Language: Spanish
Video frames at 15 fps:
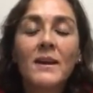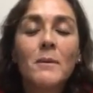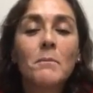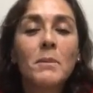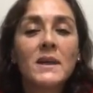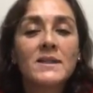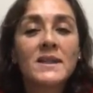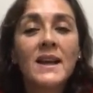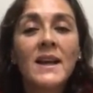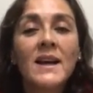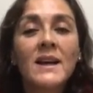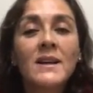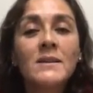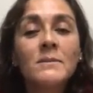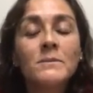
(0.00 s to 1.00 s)

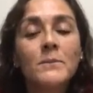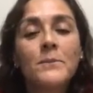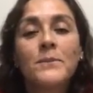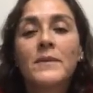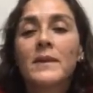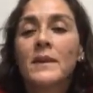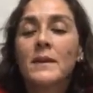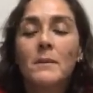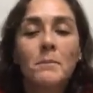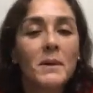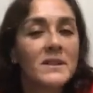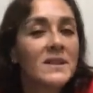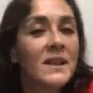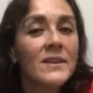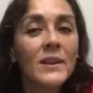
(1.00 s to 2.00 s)
pasean,
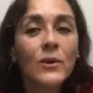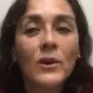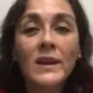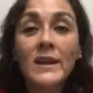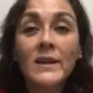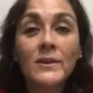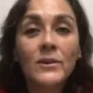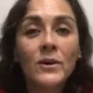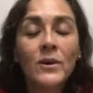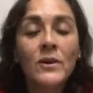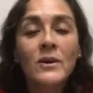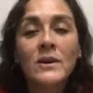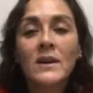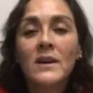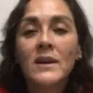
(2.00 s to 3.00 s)
pasean de lo lindo,